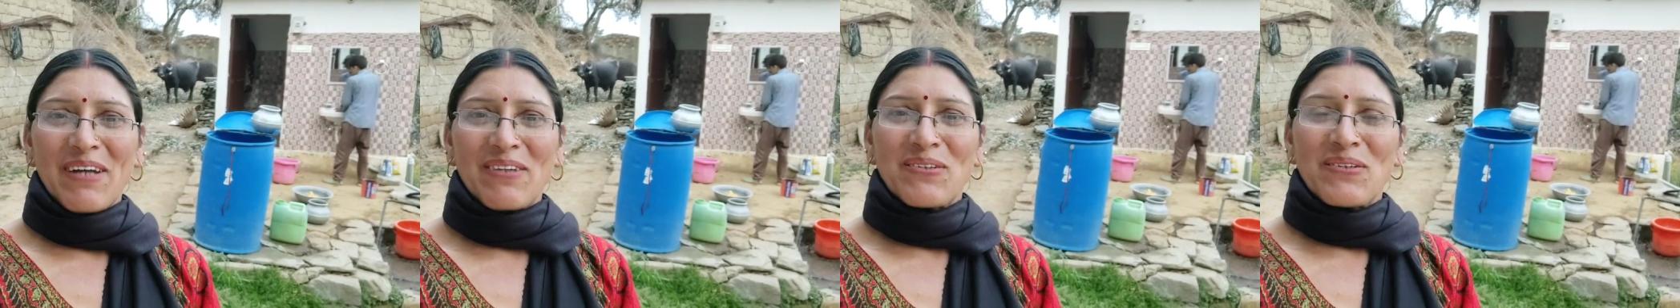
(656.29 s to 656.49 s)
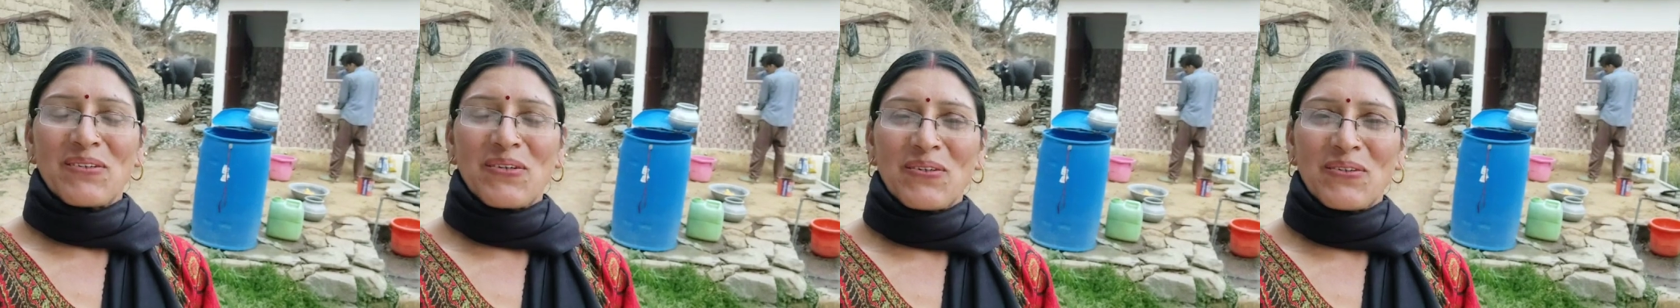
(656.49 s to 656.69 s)

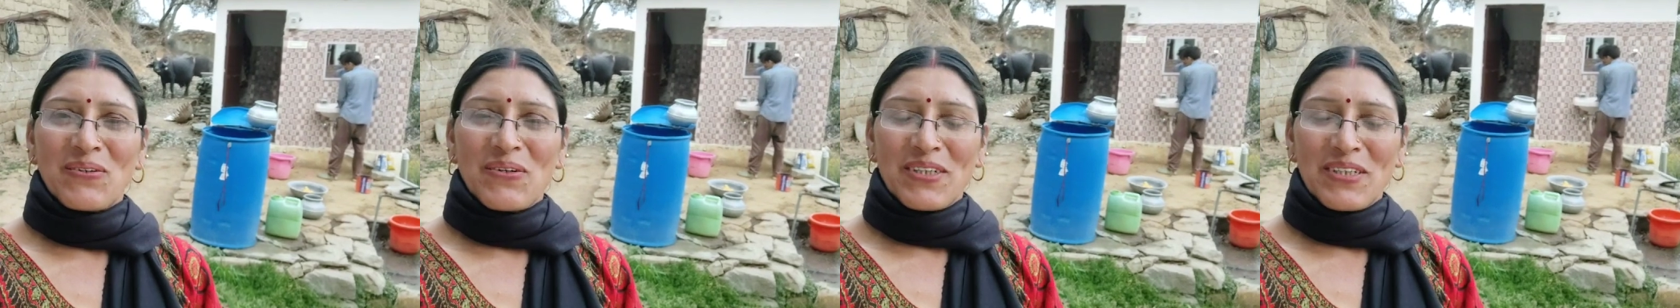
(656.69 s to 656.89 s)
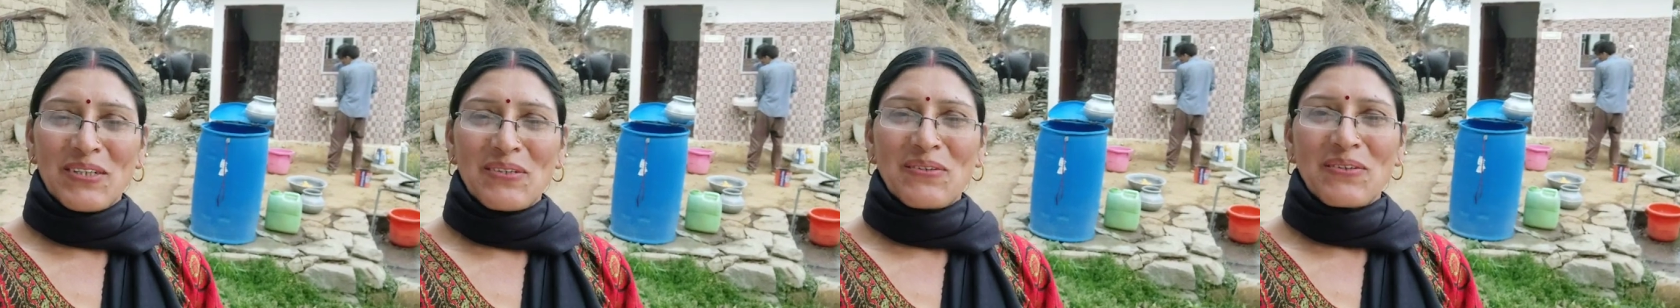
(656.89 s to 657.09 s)
बाद तो इसको
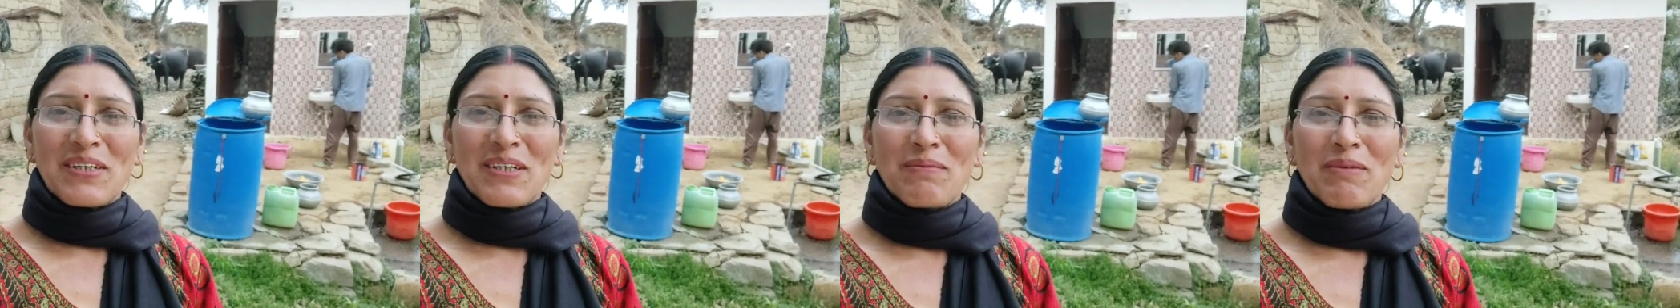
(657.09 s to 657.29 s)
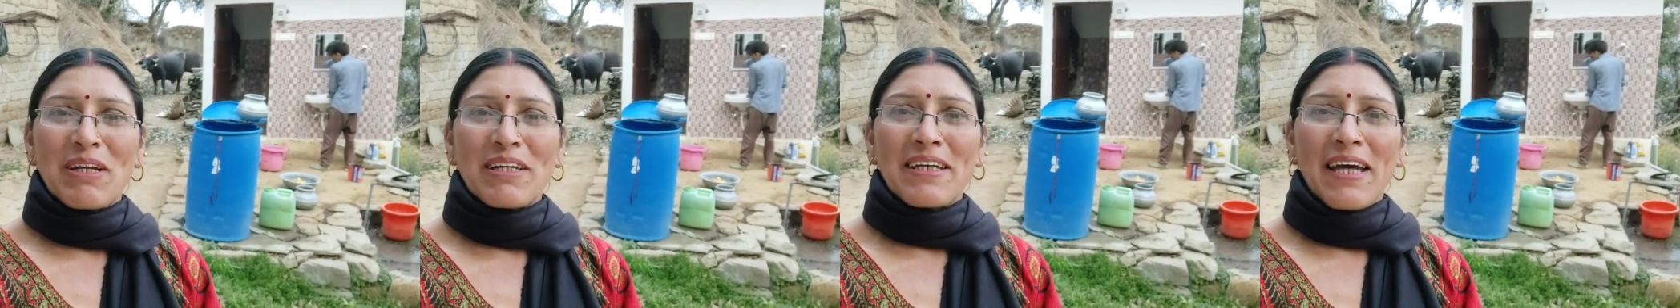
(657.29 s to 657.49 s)
थोड़ी सी
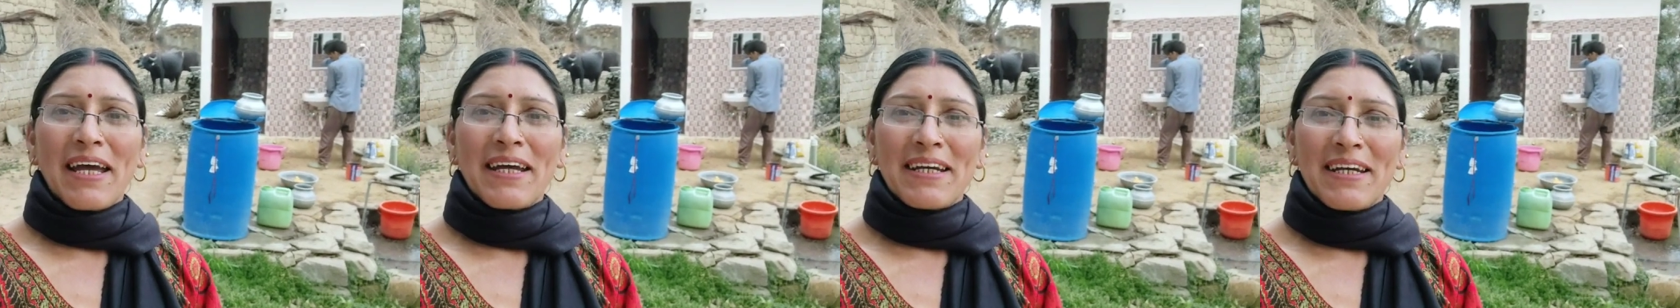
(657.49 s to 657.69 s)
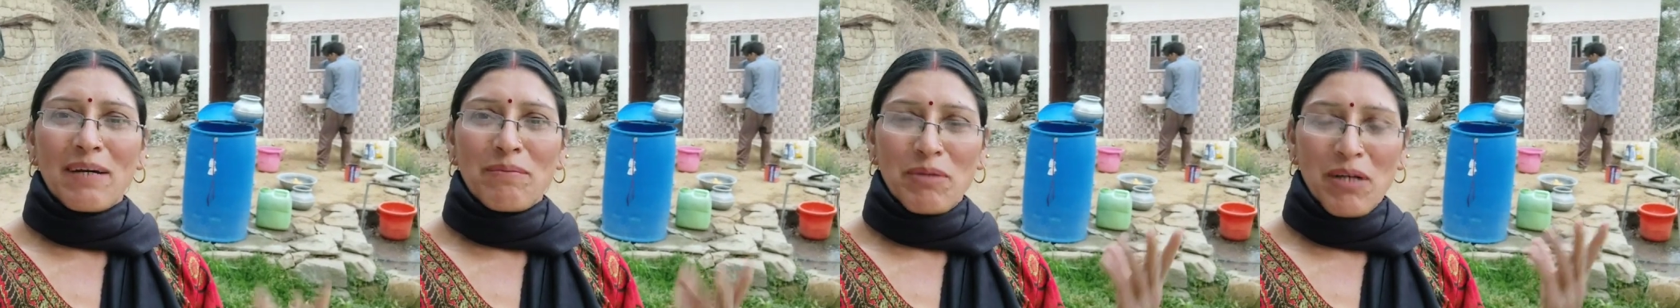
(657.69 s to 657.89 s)
छुट्टी मिल
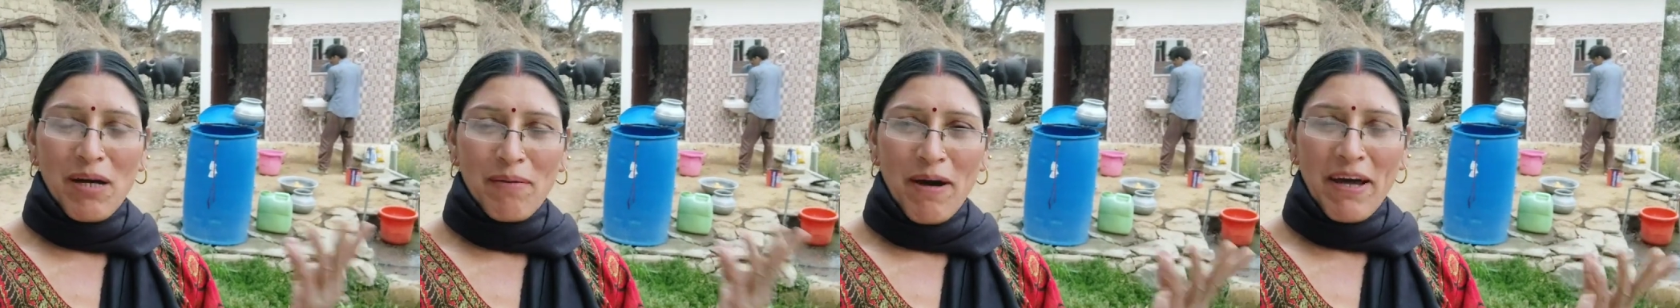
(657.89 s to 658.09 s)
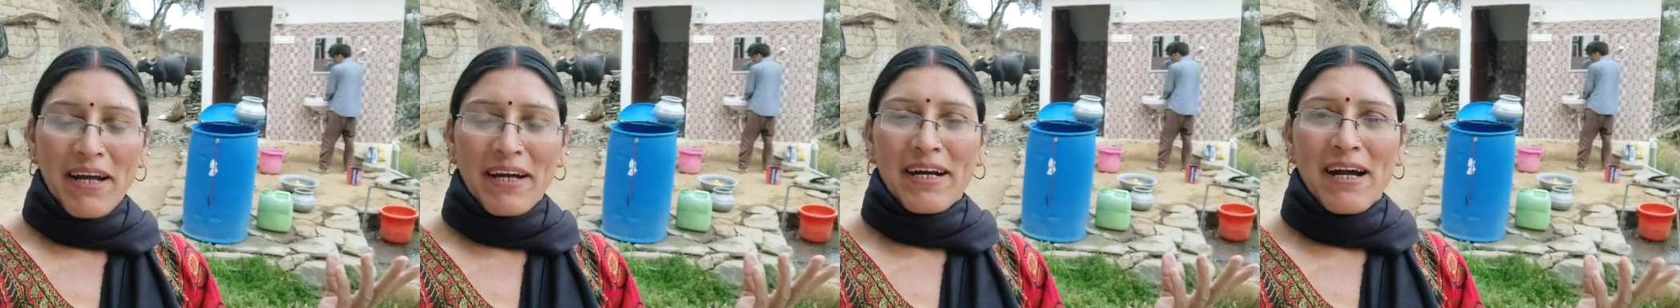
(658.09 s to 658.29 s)
जाएगी अभी
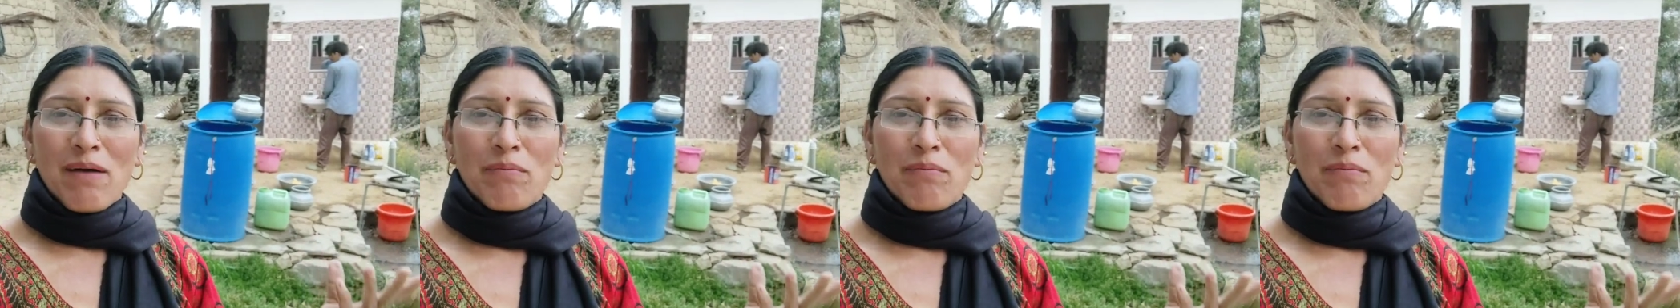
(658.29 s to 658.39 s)
हमारा